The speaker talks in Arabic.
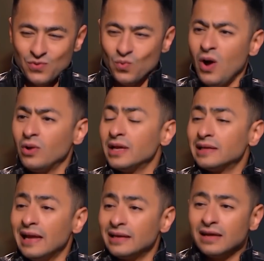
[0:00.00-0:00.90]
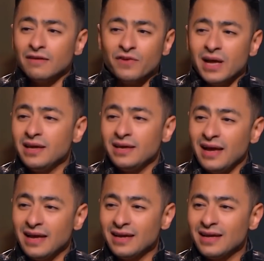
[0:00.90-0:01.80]
واقعد اتهته في اي
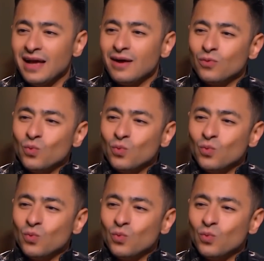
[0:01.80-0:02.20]
حاجه